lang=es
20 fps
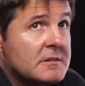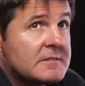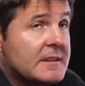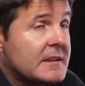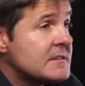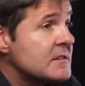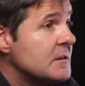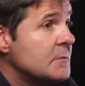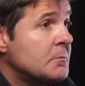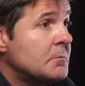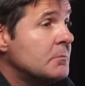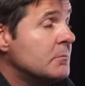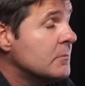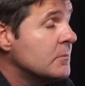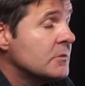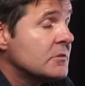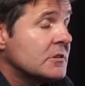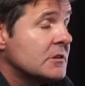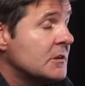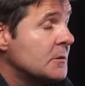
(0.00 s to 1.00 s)
esta se,
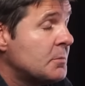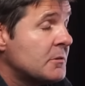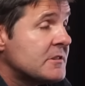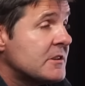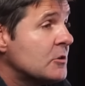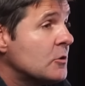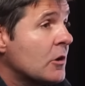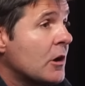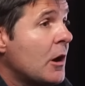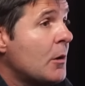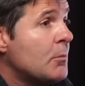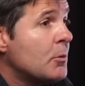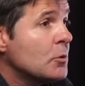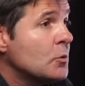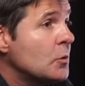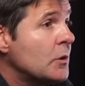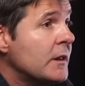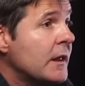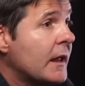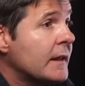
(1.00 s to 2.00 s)
presentó la
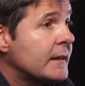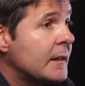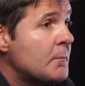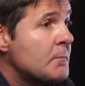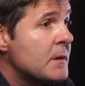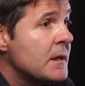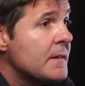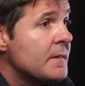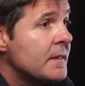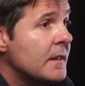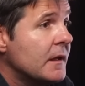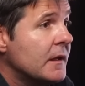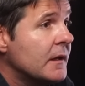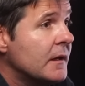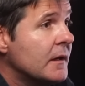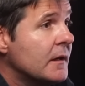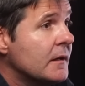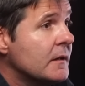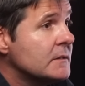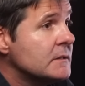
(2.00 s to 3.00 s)
oportunidad también
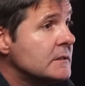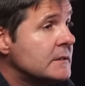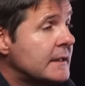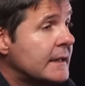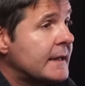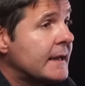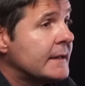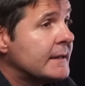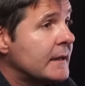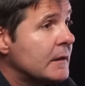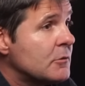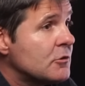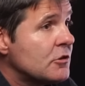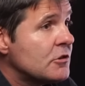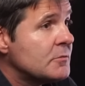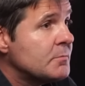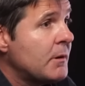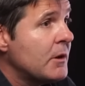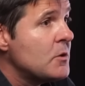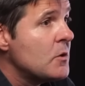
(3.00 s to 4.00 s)
de, ir a Televisión
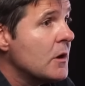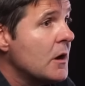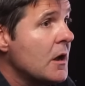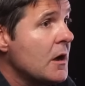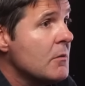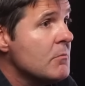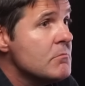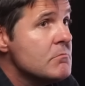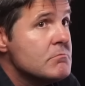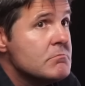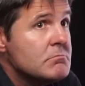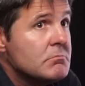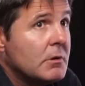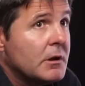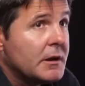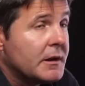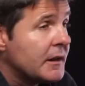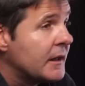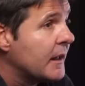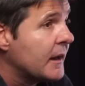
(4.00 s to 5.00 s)
Española.
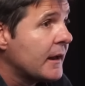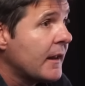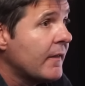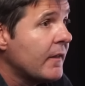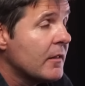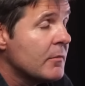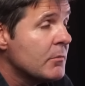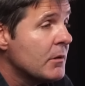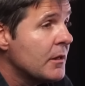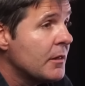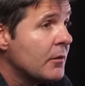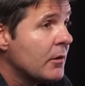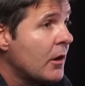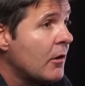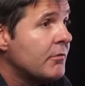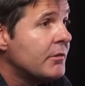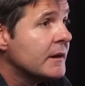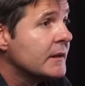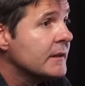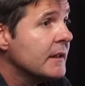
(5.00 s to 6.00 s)
Enrique Hernández me hizo la
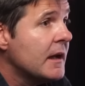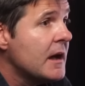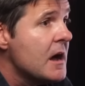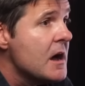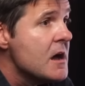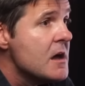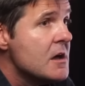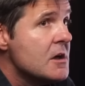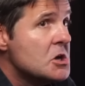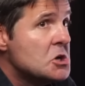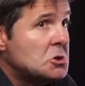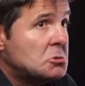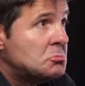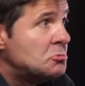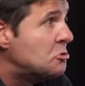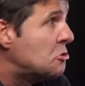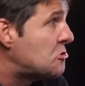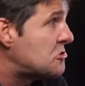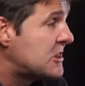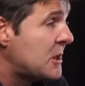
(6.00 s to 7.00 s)
oferta.
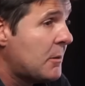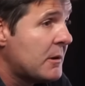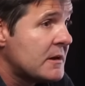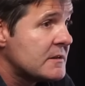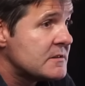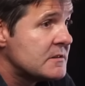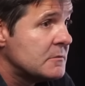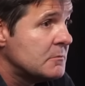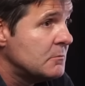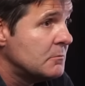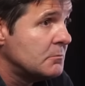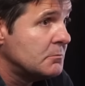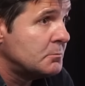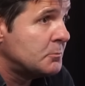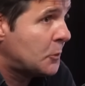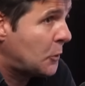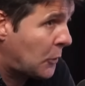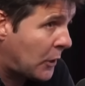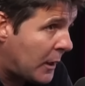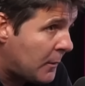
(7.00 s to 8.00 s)
Yo estaba sin
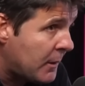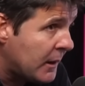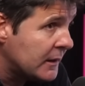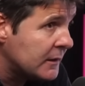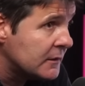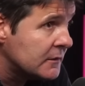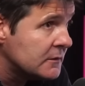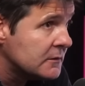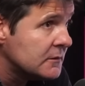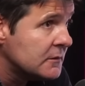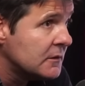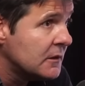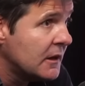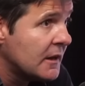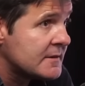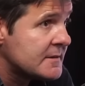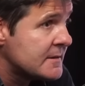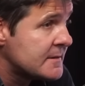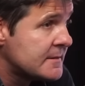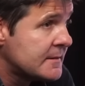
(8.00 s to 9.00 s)
programa en
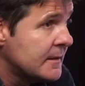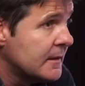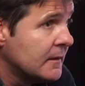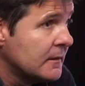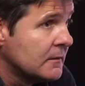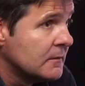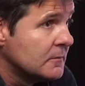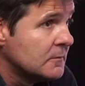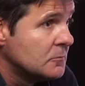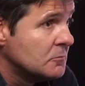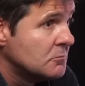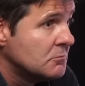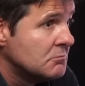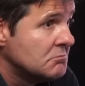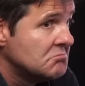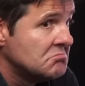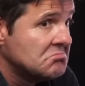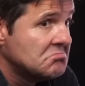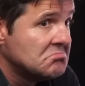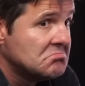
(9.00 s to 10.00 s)
la sexta.
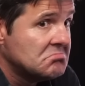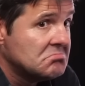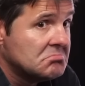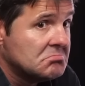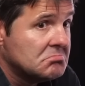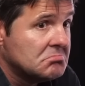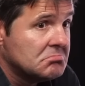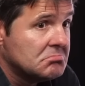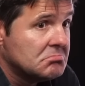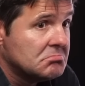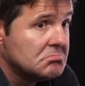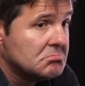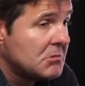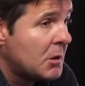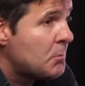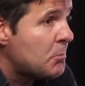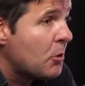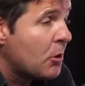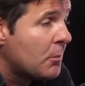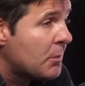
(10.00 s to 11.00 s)
Mm,
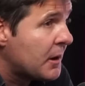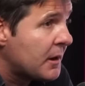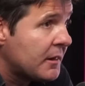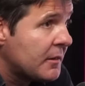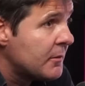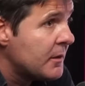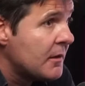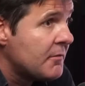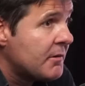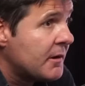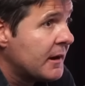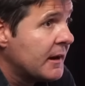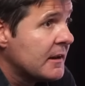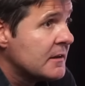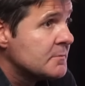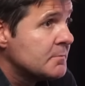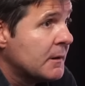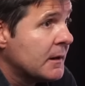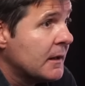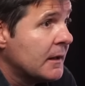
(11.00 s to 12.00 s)
tampoco me recibía
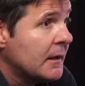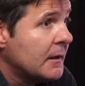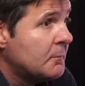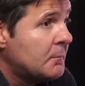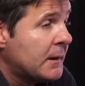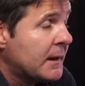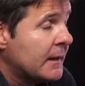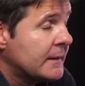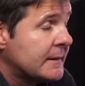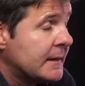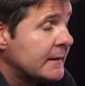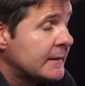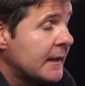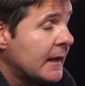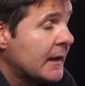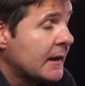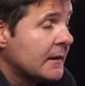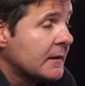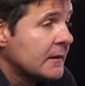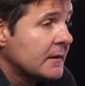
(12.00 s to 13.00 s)
Ferreras para,
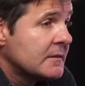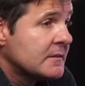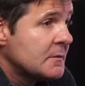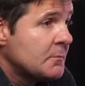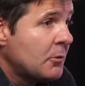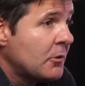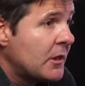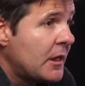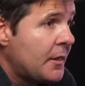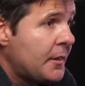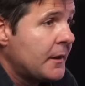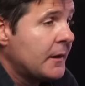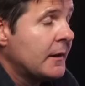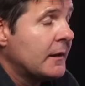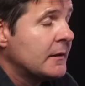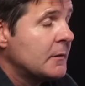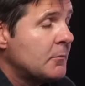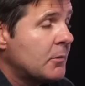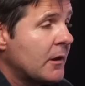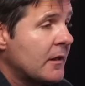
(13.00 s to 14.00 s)
tratar qué se podía hacer en
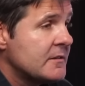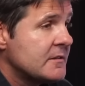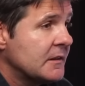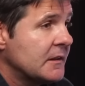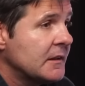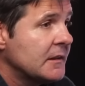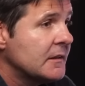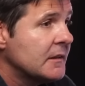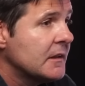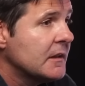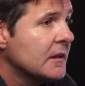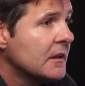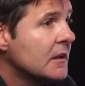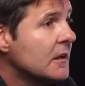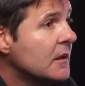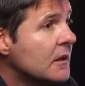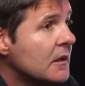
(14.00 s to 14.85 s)
la temporada siguiente.